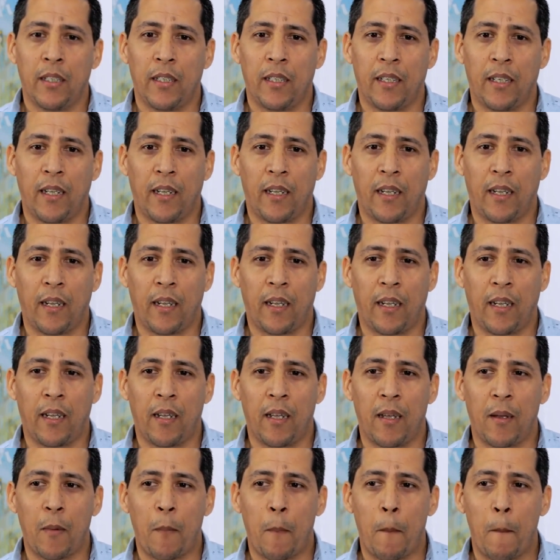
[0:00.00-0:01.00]

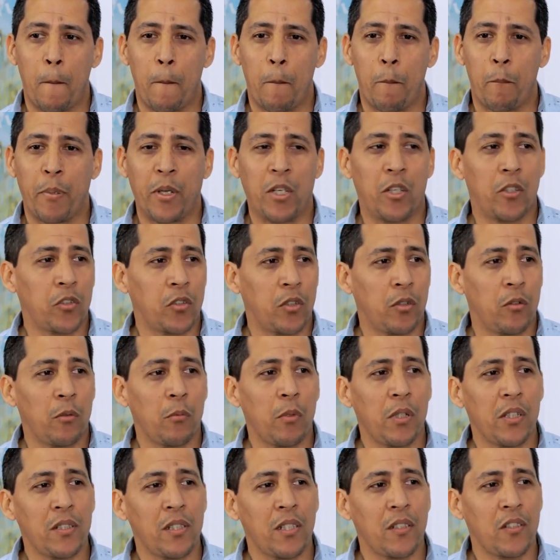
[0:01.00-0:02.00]
Eh, pero si no
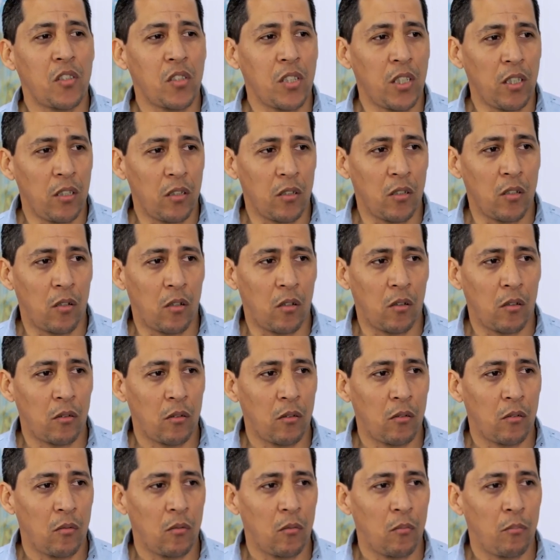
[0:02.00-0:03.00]
hubiese sido
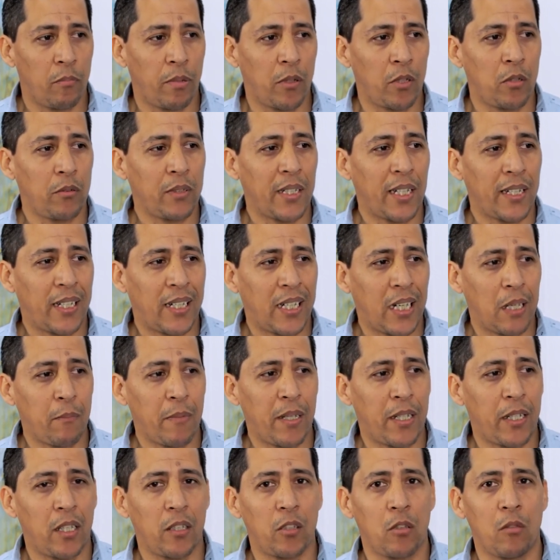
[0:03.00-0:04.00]
por una
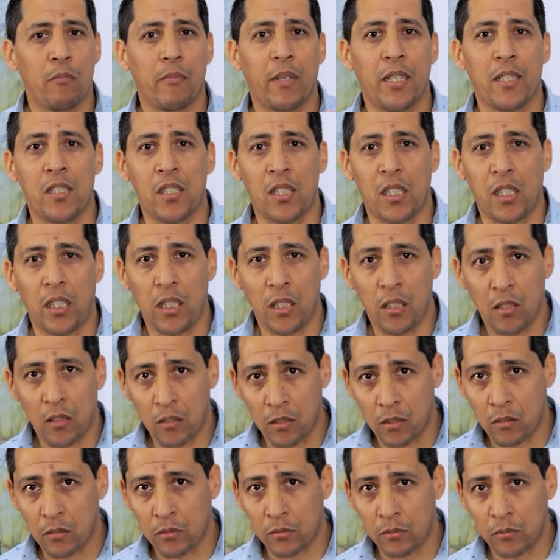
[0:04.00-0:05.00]
cámara de un
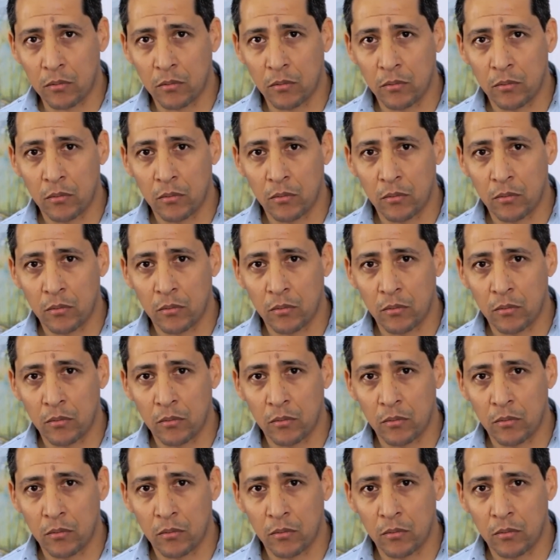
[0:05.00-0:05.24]
vecino,